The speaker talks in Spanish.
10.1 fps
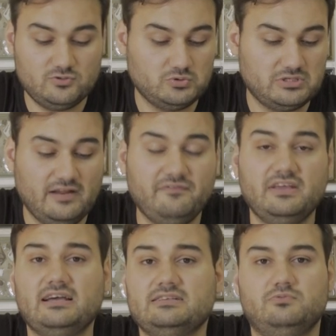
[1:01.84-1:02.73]
sus
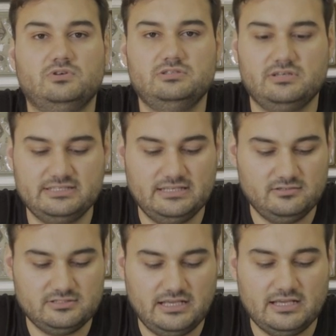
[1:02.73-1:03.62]
gráficas, pues yo qué sé,
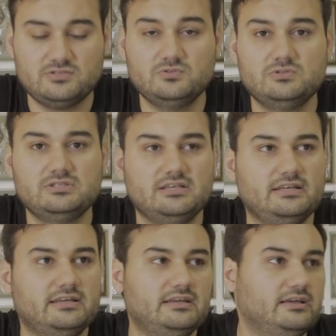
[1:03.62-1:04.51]
los de Asus
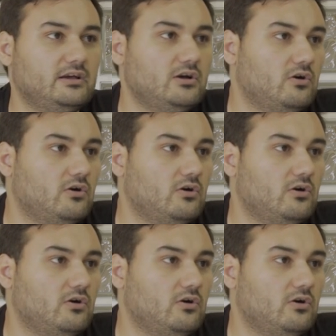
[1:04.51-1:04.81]
eh,